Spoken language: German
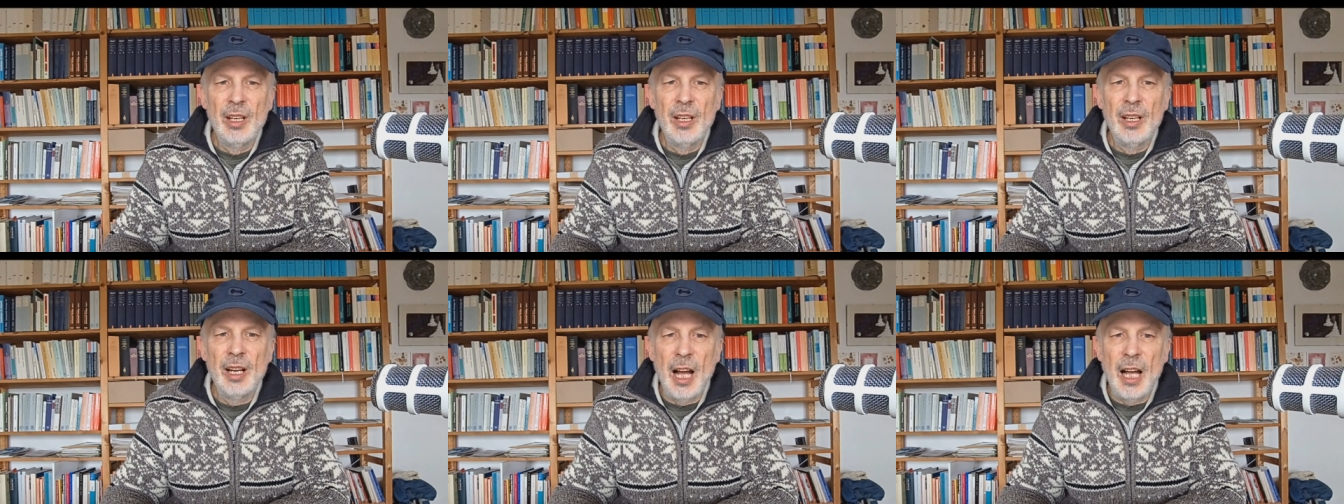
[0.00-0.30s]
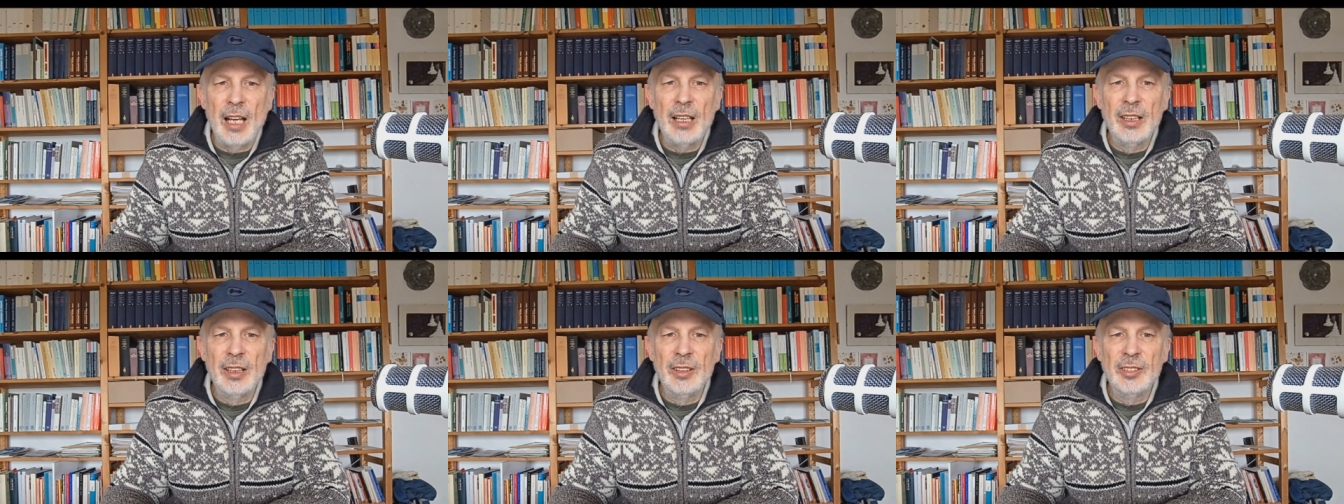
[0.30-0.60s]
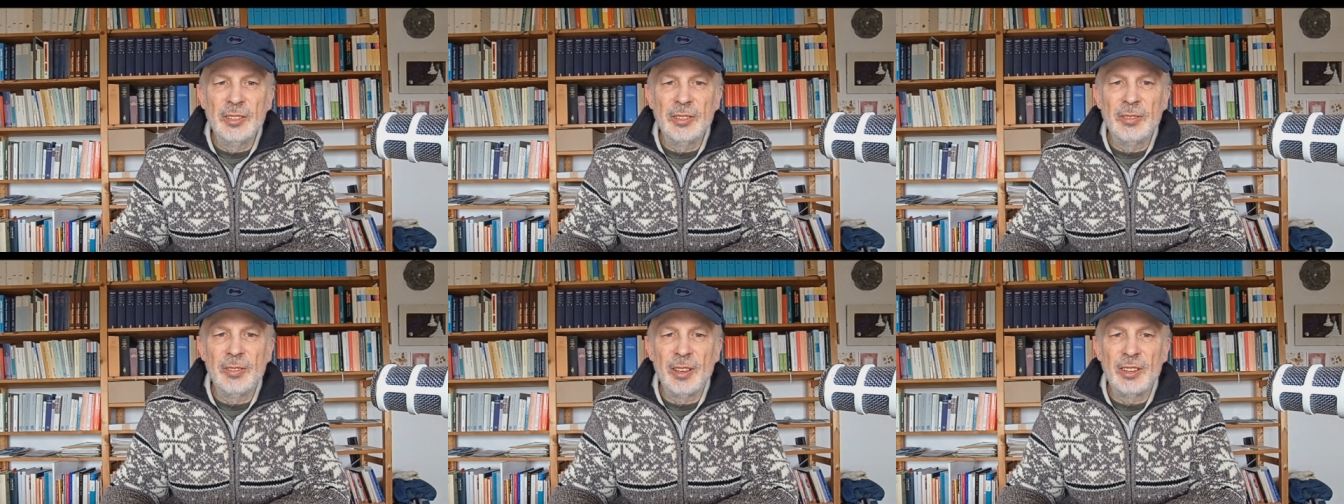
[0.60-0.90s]

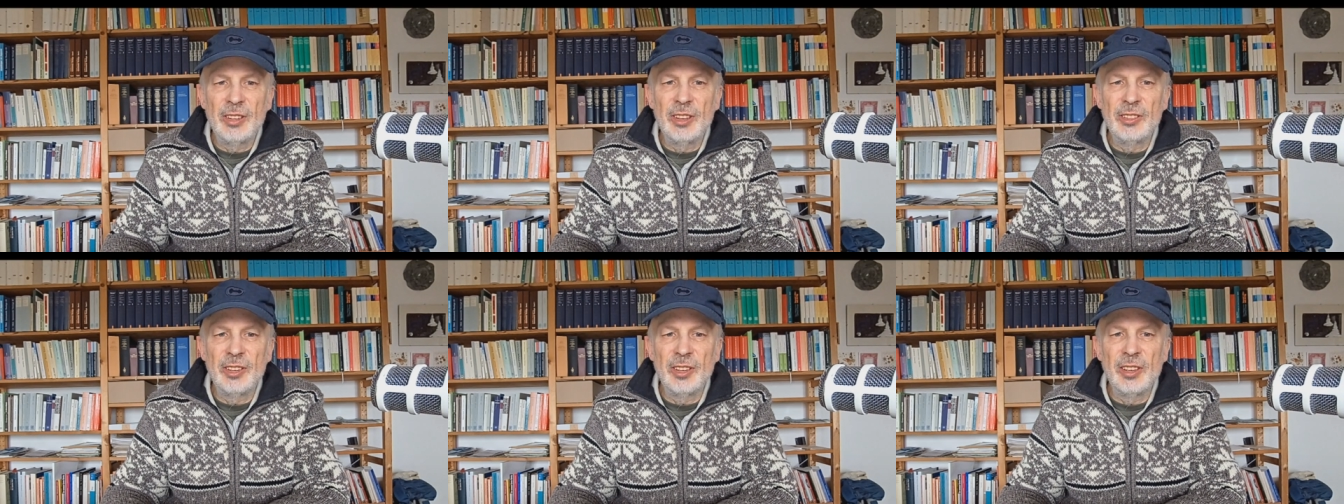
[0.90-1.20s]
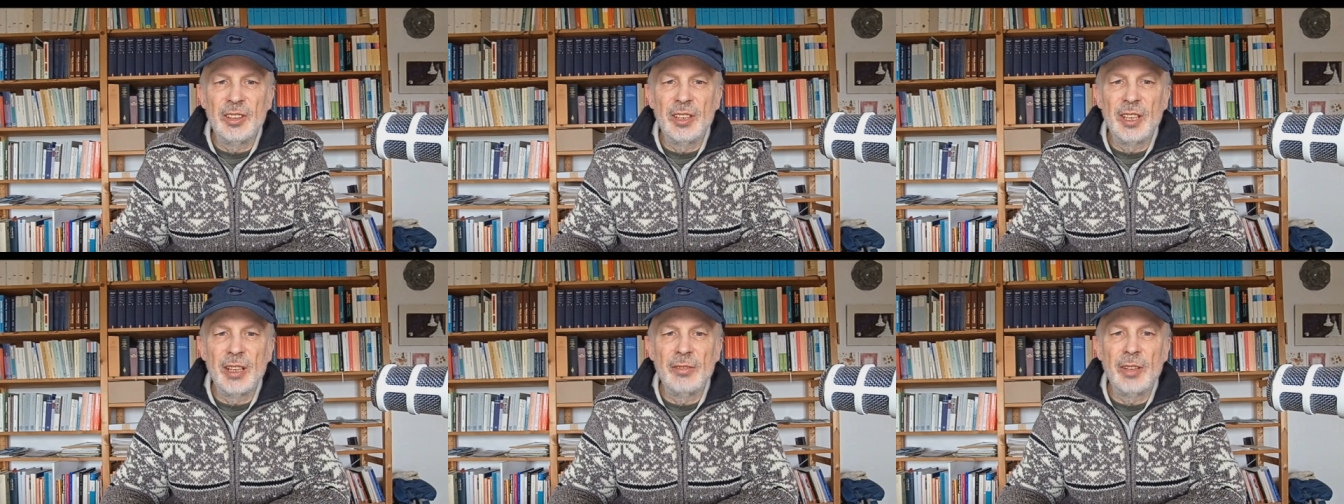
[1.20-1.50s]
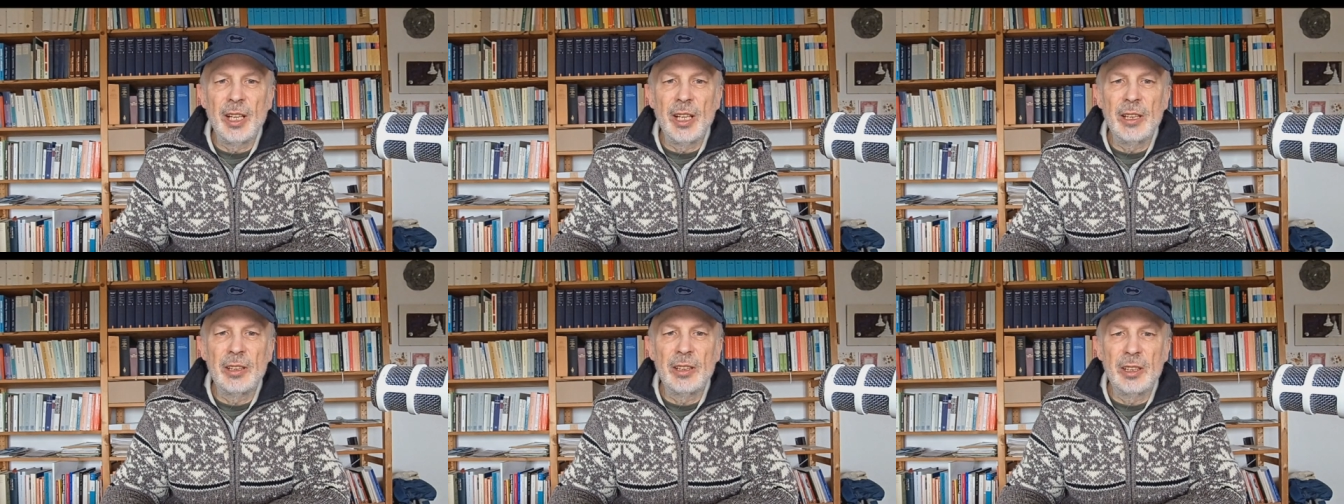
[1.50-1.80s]
Alles, was es in der
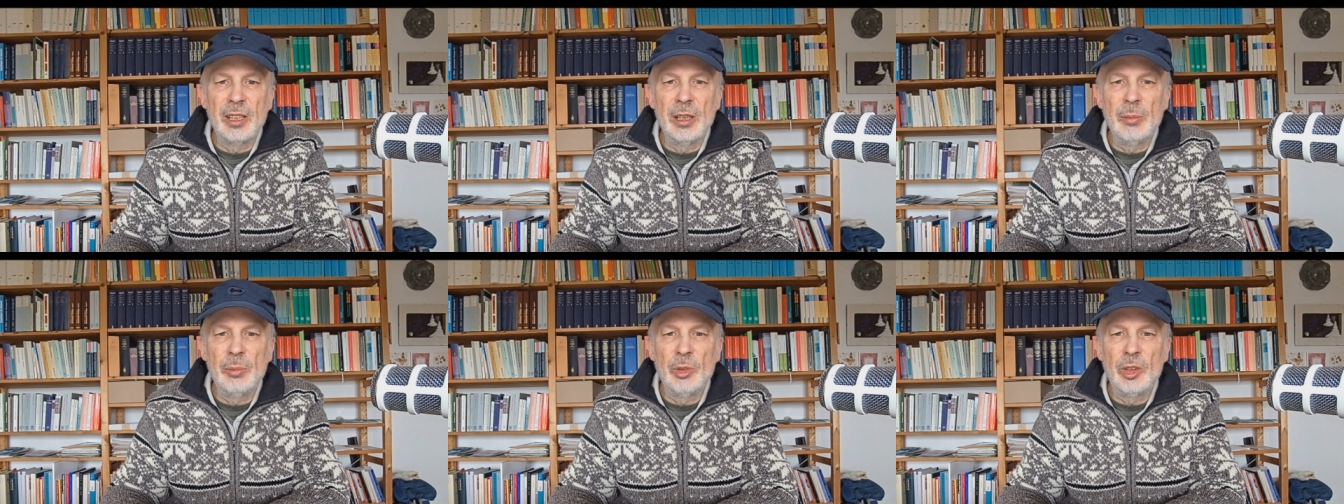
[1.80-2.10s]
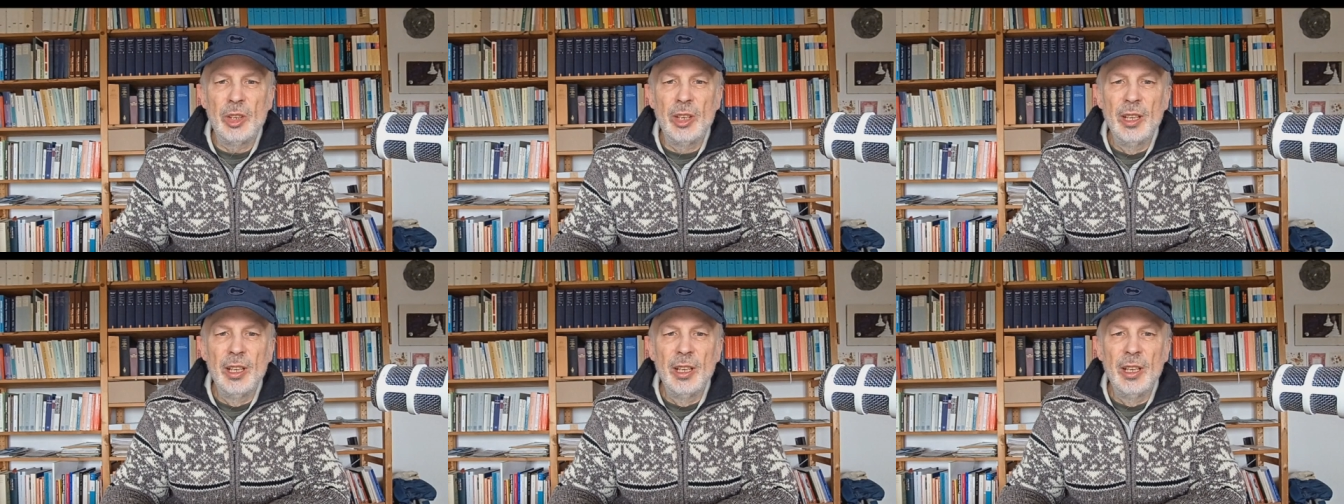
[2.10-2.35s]
Welt gibt,